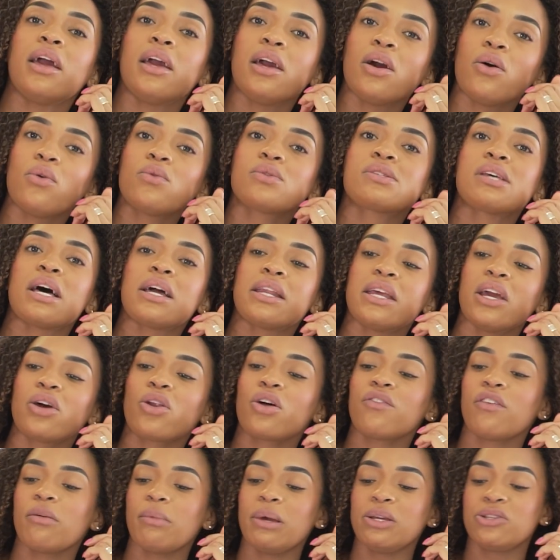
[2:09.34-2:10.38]
Eu usaria
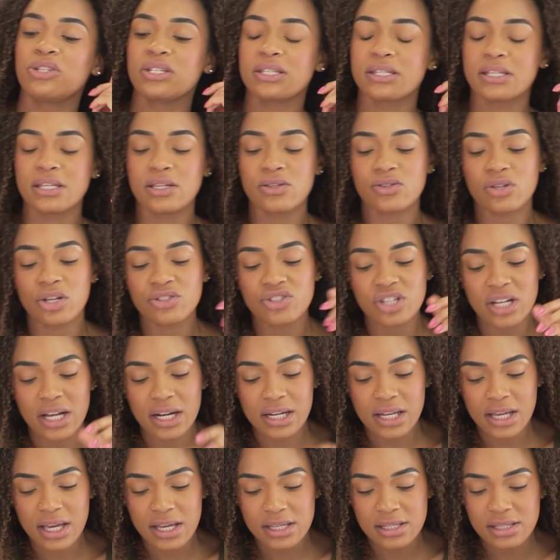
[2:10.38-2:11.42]
novamente sim. Eu só
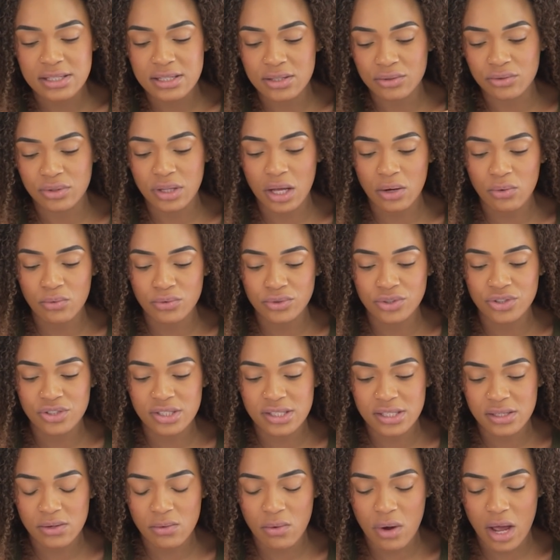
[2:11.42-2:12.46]
tiraria esse cinto da Gucci de
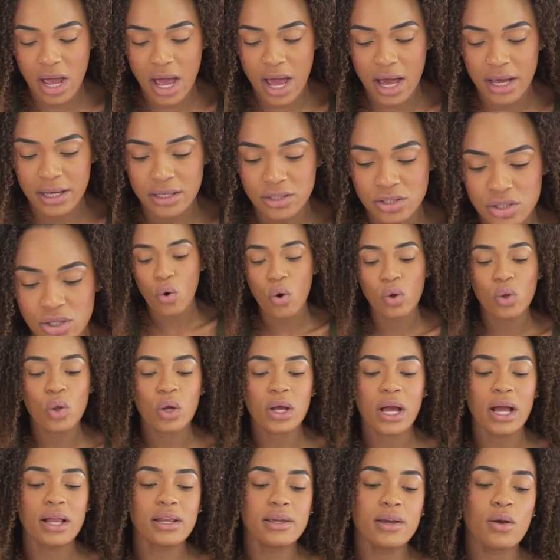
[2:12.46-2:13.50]
5 reais.
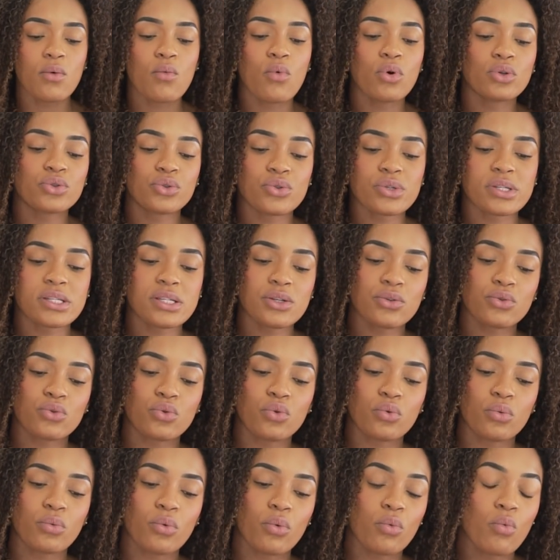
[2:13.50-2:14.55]
Colocaria um outro
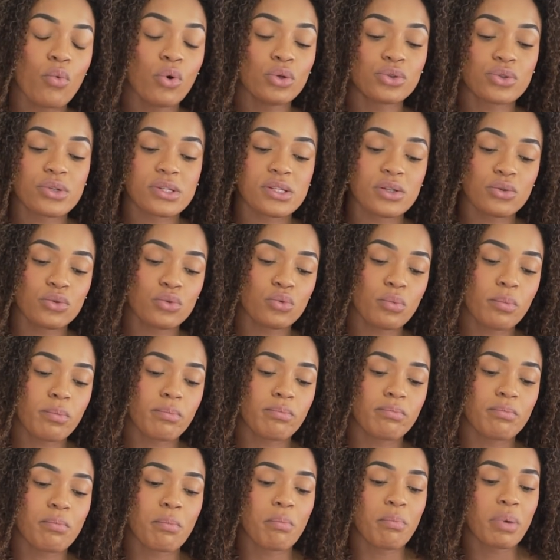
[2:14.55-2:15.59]
cinto, um outro cinto
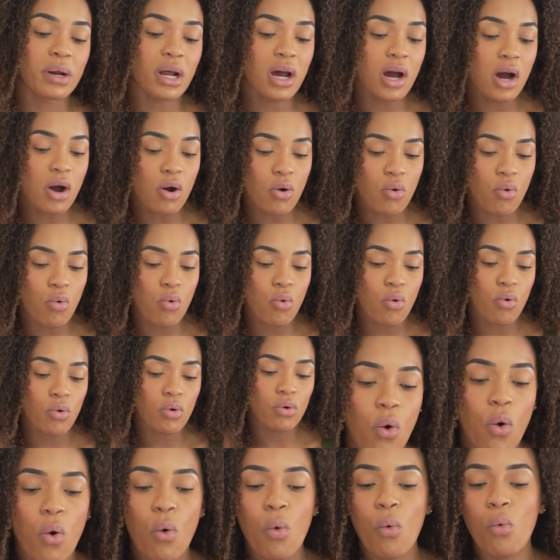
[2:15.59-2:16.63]
branco
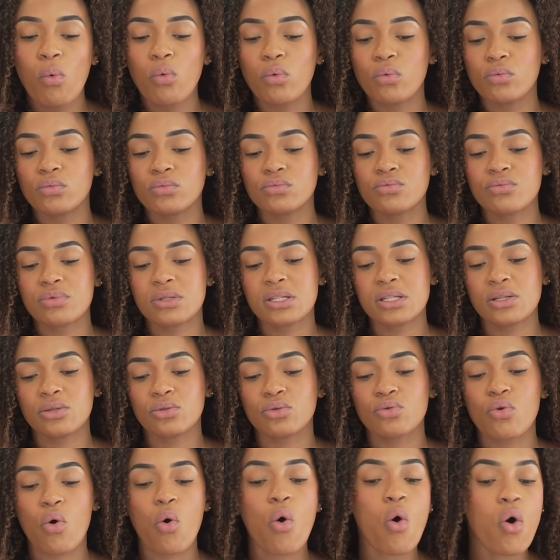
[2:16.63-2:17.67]
ou um, um
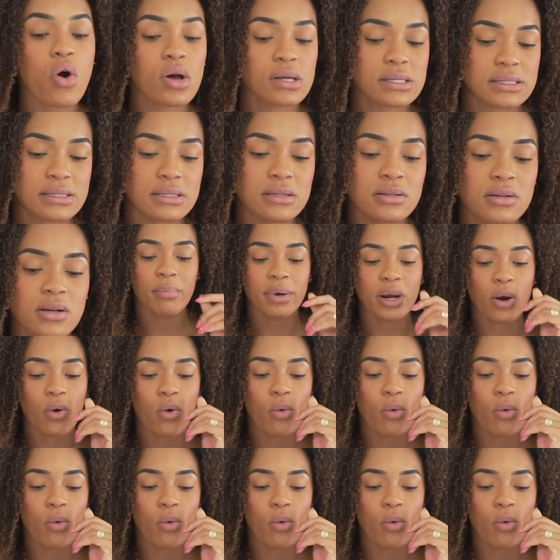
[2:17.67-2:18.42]
cinto rosa pra